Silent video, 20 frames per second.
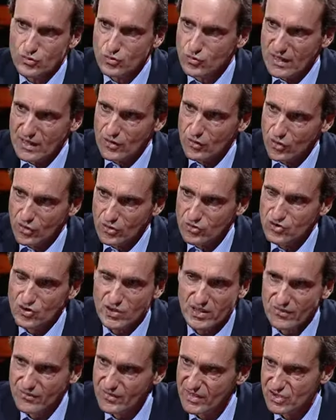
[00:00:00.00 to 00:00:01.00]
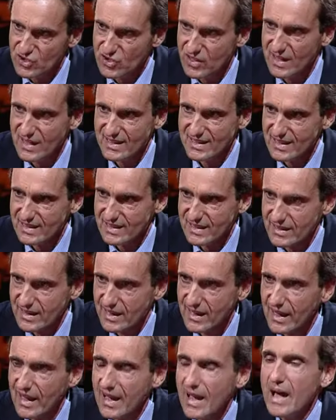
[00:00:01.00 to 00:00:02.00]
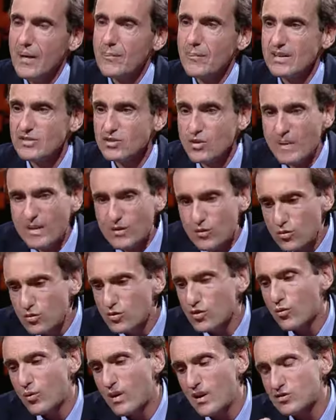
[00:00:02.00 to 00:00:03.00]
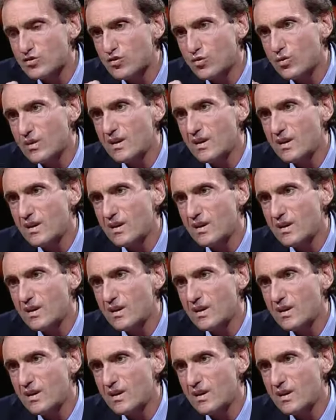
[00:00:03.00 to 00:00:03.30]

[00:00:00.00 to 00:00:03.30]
di un alloggio che invece ha altri... E una spesa, ma soprattutto una quella su, di